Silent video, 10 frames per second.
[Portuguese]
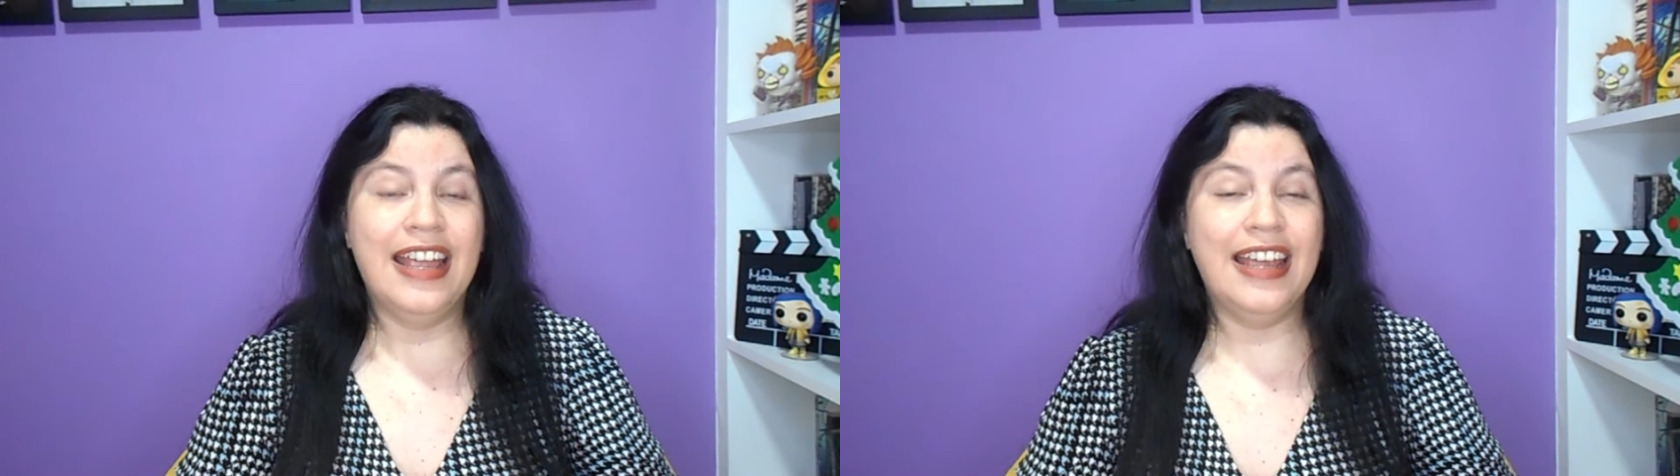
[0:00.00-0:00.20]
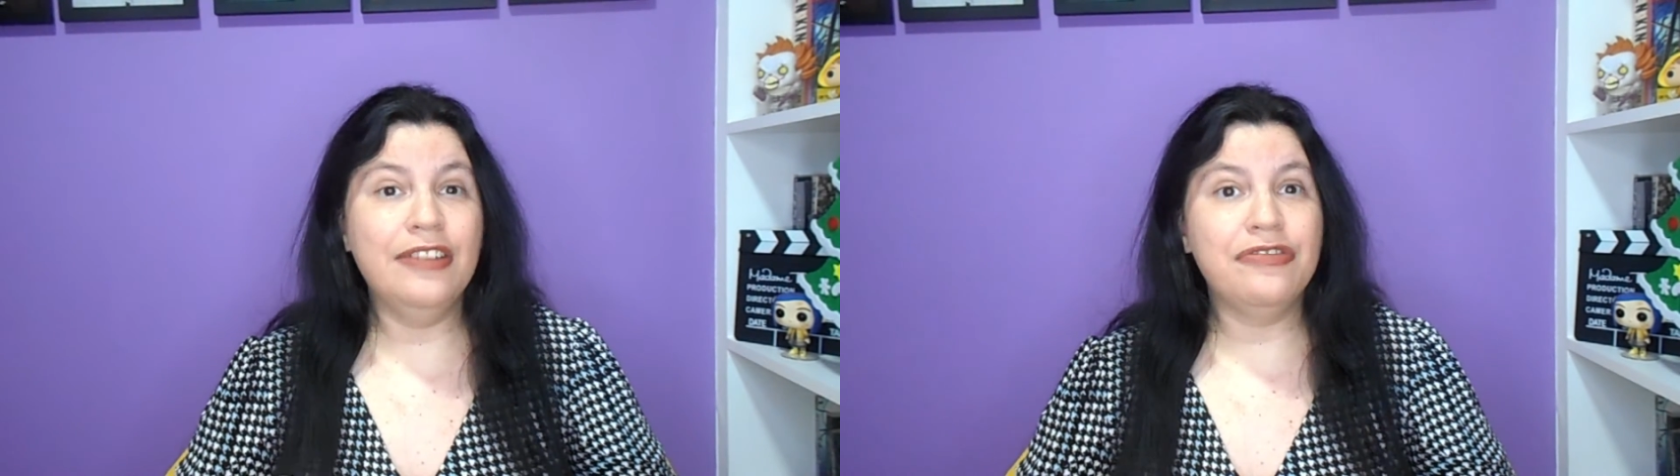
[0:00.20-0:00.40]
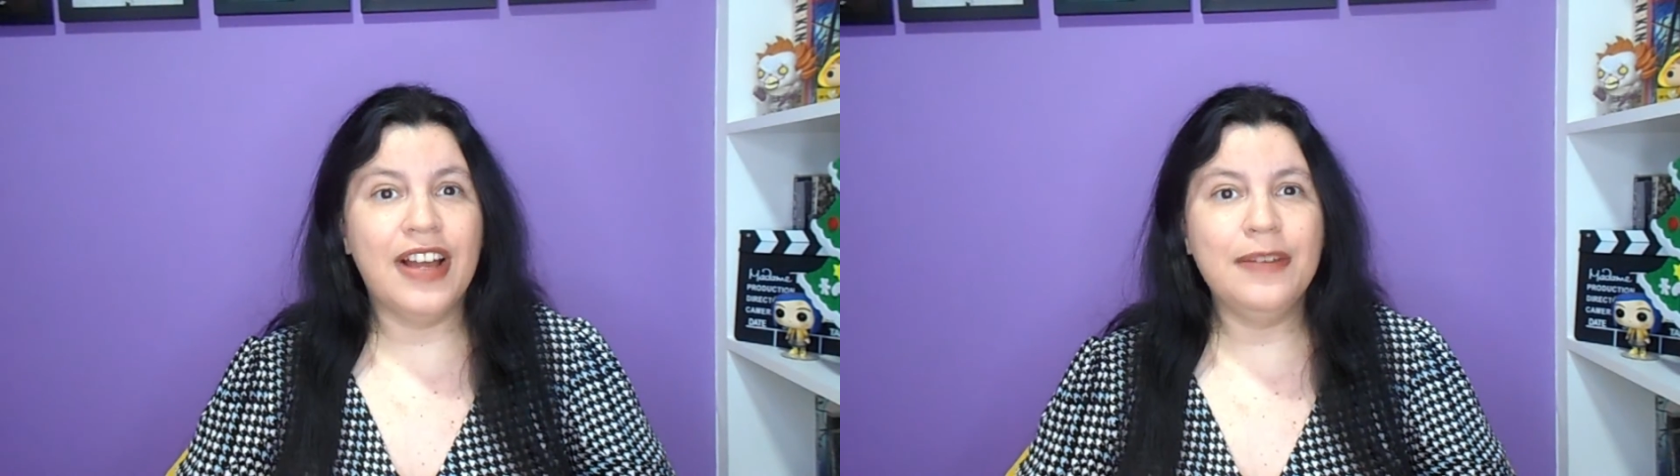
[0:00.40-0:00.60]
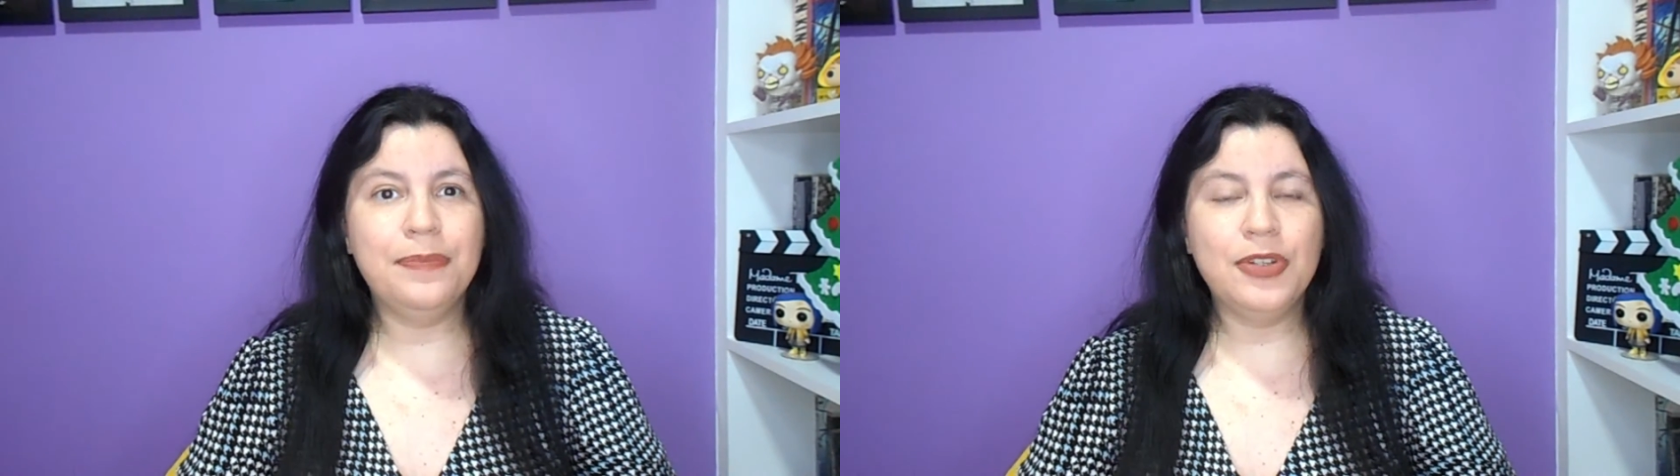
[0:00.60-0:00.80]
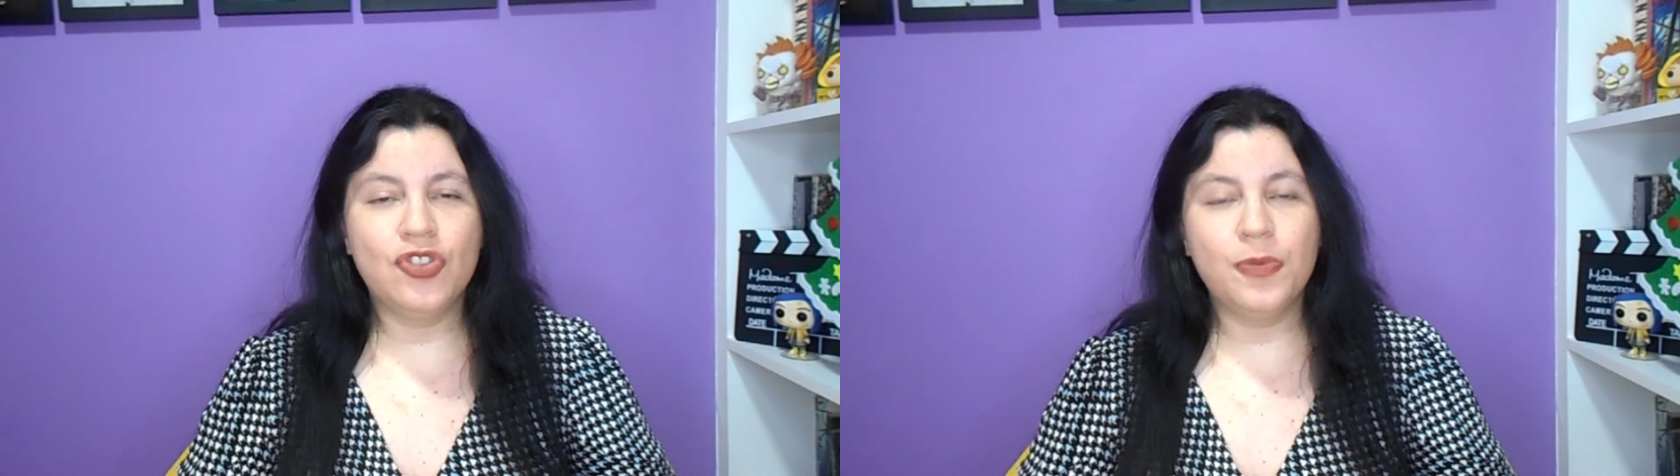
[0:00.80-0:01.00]
ele vai
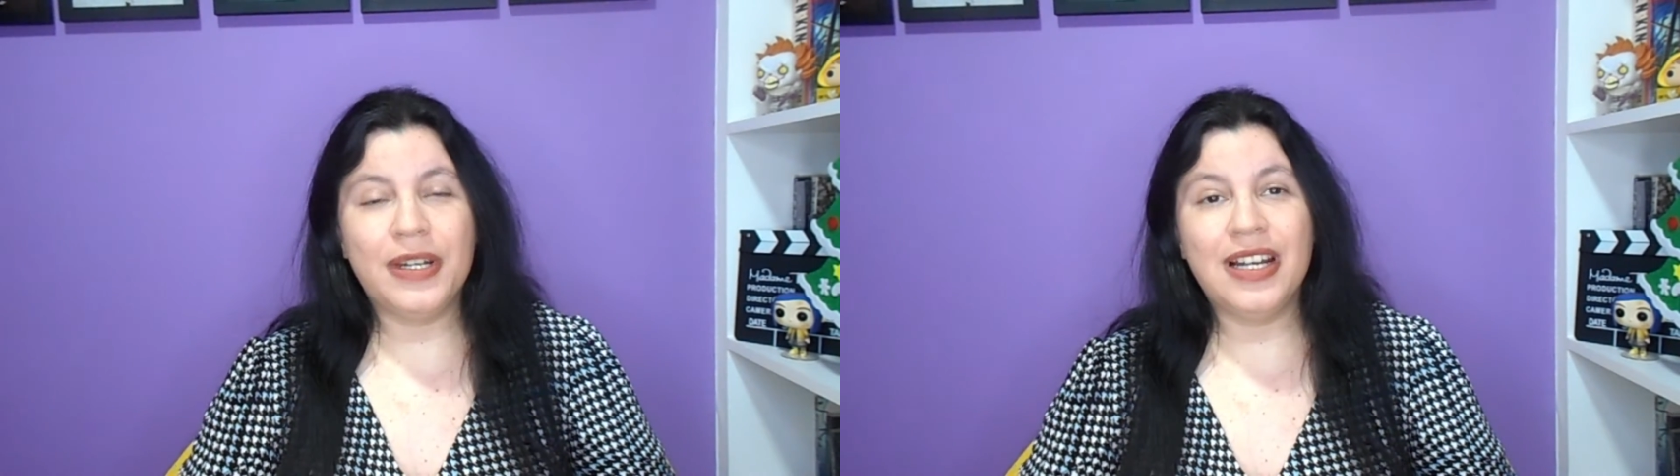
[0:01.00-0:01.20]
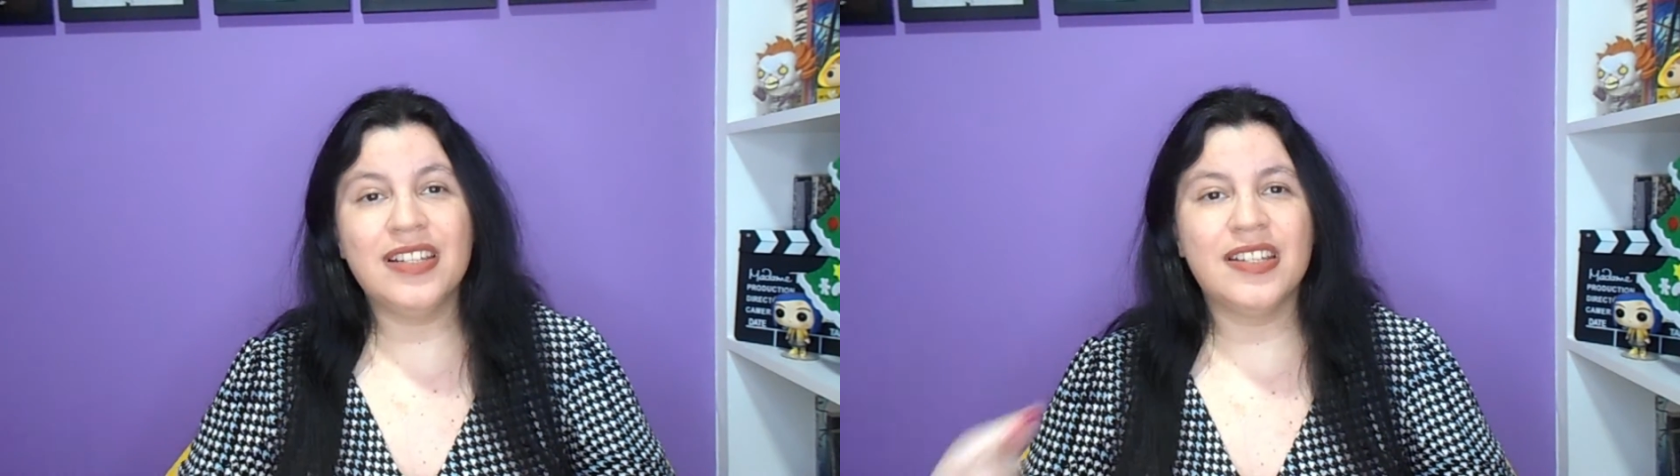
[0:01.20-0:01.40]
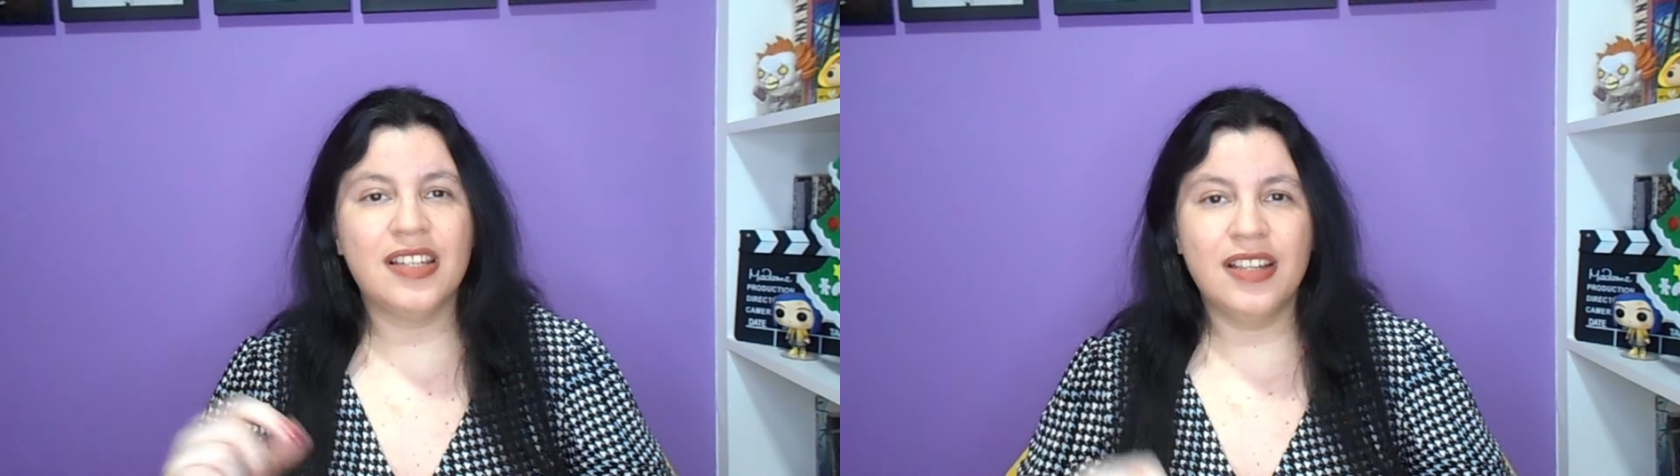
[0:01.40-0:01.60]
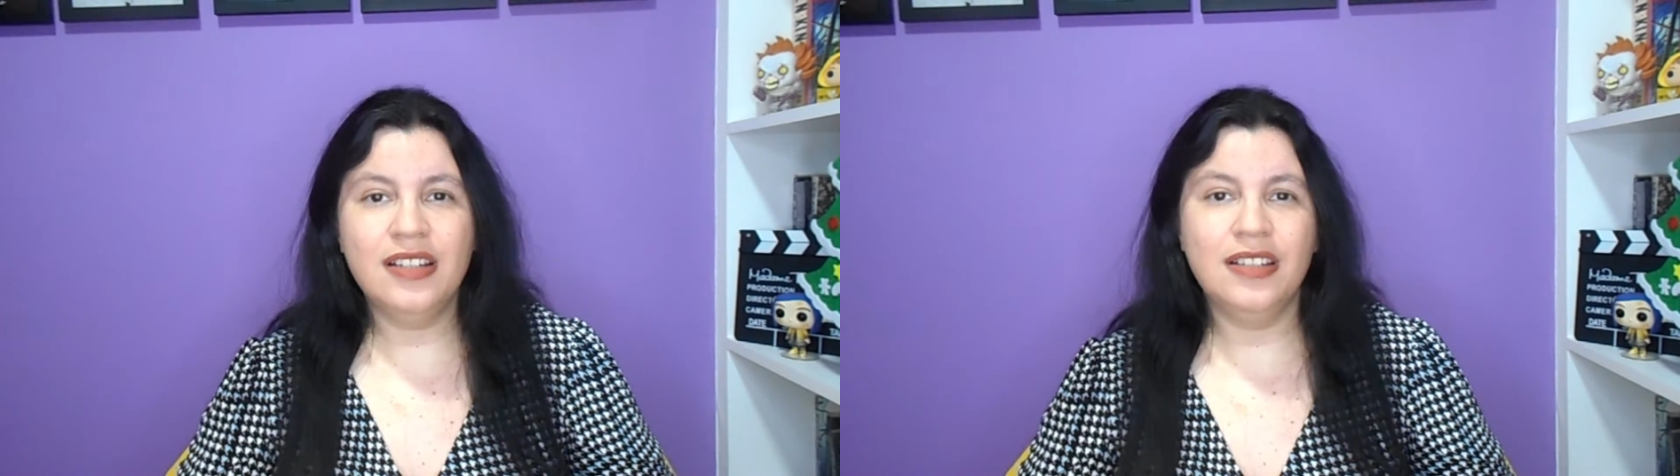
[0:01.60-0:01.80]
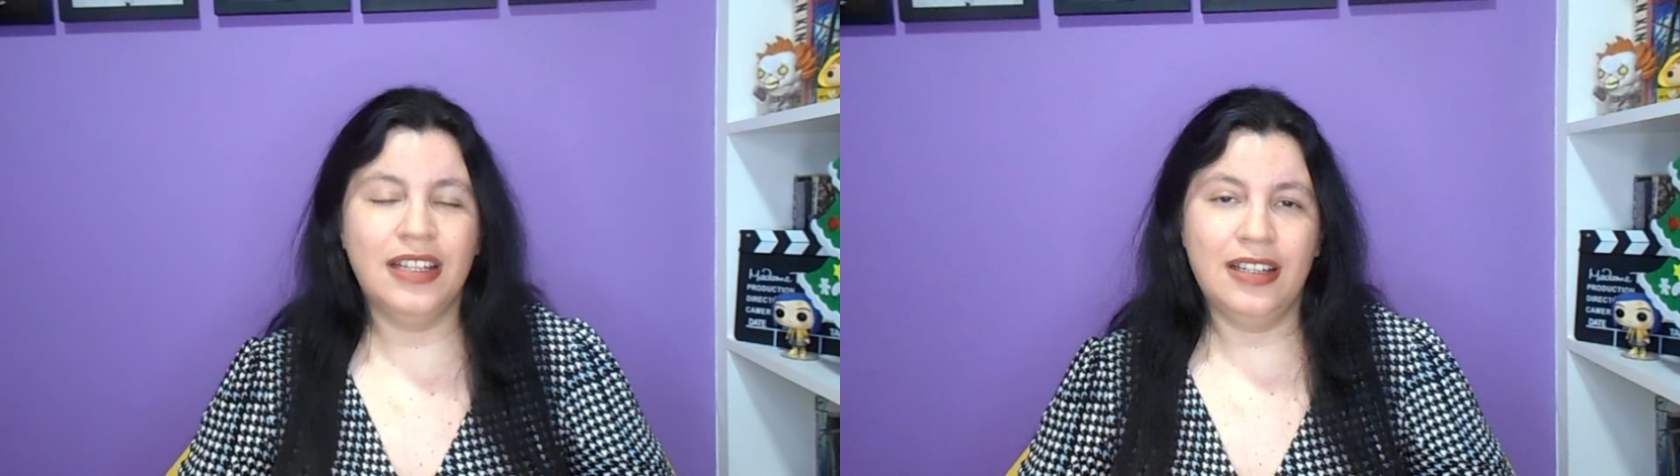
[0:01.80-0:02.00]
pedir para ela ser, né?